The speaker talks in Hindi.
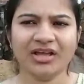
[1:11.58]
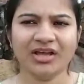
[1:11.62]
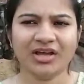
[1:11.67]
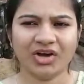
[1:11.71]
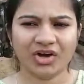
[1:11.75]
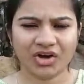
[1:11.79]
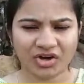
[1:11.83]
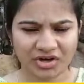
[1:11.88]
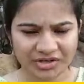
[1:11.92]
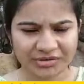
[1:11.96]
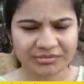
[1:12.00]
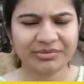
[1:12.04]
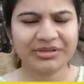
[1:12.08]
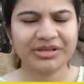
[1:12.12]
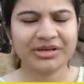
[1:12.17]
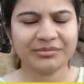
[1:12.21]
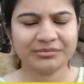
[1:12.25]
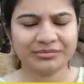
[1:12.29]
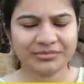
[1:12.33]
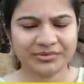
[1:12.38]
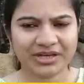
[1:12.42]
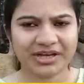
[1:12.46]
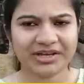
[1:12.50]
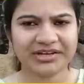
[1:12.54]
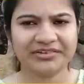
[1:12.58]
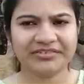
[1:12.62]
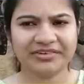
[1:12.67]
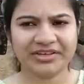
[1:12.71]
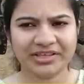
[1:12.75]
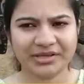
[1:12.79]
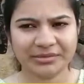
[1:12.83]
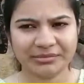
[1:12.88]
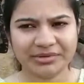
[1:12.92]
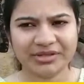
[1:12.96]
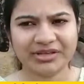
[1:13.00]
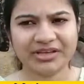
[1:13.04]
और भी हम
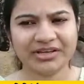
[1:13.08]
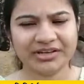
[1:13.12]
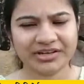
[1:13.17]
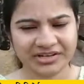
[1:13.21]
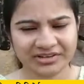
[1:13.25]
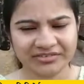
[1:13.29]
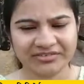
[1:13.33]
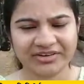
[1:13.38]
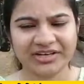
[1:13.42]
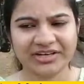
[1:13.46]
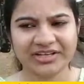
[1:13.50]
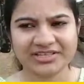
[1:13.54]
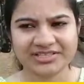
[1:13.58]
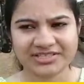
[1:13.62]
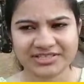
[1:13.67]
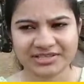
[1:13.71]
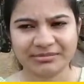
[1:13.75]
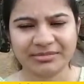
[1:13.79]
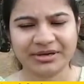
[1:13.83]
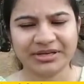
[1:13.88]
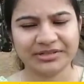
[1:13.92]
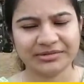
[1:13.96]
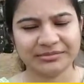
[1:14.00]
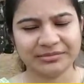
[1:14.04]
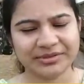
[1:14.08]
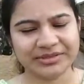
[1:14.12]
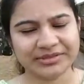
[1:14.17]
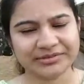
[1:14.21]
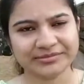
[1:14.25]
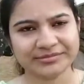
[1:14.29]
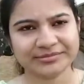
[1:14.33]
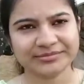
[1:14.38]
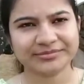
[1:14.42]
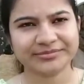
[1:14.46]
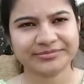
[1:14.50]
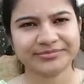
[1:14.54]
कार्रवाई अभी करने वाले इसके बाद
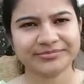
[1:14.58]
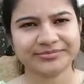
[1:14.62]
में